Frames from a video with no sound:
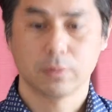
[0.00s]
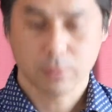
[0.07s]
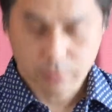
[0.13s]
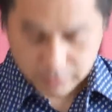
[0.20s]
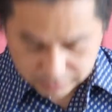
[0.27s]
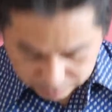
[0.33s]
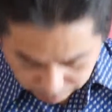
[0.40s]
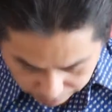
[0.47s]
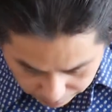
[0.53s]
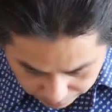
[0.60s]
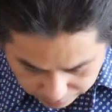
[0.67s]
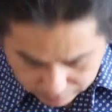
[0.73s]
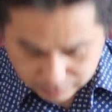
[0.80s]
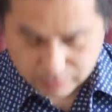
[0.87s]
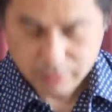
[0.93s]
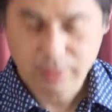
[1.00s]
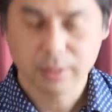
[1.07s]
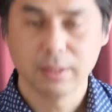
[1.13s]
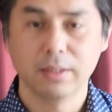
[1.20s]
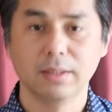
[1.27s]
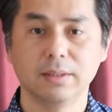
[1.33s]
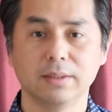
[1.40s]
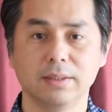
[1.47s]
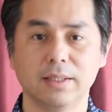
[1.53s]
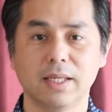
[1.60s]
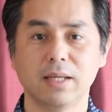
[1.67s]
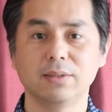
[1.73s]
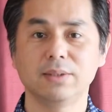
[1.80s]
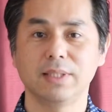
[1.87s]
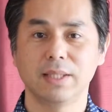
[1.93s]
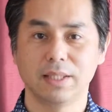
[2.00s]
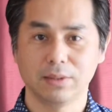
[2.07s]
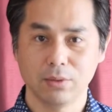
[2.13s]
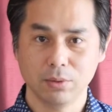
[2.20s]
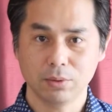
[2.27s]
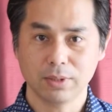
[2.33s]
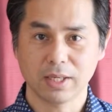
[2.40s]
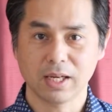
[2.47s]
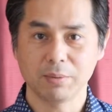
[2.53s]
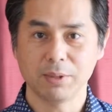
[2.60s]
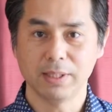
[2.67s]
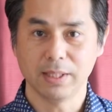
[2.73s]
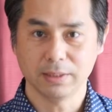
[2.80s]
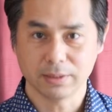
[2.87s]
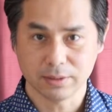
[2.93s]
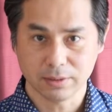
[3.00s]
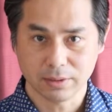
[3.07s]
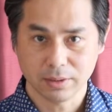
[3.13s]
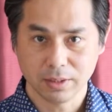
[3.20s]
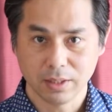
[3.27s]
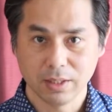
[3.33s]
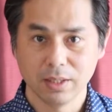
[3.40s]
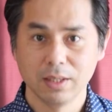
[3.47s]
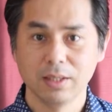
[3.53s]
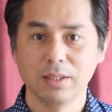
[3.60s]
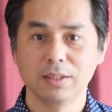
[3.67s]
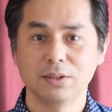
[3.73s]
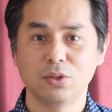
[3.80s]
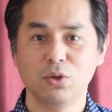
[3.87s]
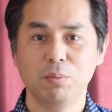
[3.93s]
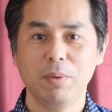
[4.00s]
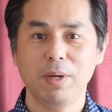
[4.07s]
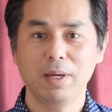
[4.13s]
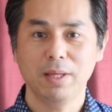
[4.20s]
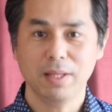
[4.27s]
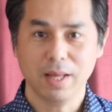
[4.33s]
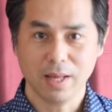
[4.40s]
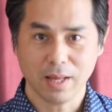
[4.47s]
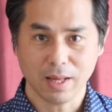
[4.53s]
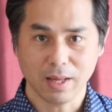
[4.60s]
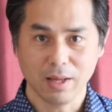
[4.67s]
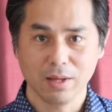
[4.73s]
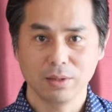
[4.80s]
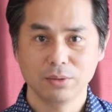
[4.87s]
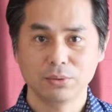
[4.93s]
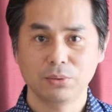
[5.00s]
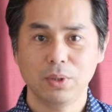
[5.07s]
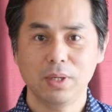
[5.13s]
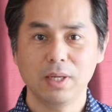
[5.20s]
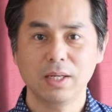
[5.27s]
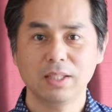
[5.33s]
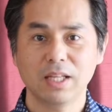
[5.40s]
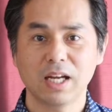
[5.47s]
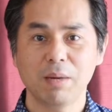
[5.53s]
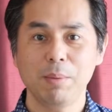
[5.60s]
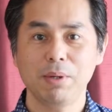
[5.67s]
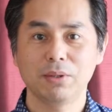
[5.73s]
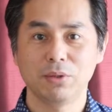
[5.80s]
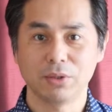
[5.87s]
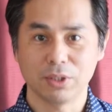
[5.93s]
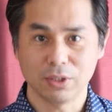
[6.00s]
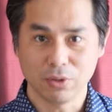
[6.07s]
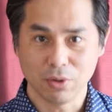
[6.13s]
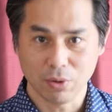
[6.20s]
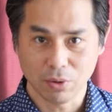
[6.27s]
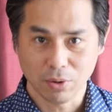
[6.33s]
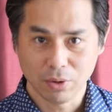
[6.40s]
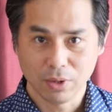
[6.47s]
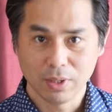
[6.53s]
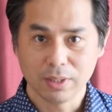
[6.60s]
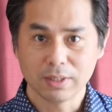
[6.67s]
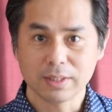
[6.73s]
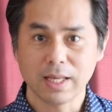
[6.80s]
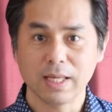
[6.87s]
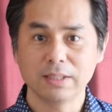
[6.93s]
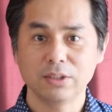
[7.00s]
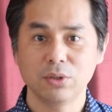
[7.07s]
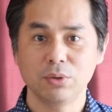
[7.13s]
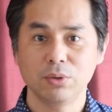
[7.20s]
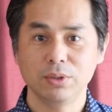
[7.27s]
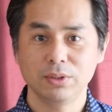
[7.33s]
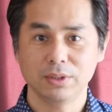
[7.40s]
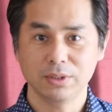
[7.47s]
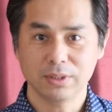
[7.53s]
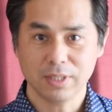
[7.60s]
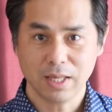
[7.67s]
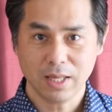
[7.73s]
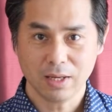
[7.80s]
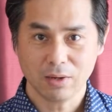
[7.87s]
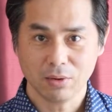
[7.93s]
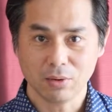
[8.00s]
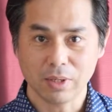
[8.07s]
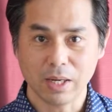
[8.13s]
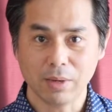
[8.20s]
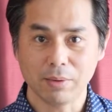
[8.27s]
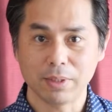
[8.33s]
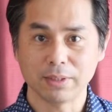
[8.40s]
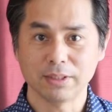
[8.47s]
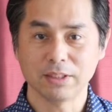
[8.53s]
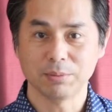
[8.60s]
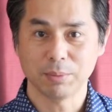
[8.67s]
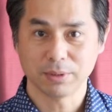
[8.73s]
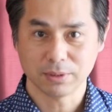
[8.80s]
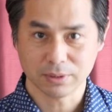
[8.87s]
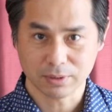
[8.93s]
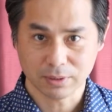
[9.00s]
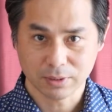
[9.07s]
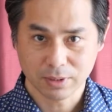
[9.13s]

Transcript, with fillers: こんにちは心理カウンセラーの高森です人前で不安が高まる時の対処法について今回お話しします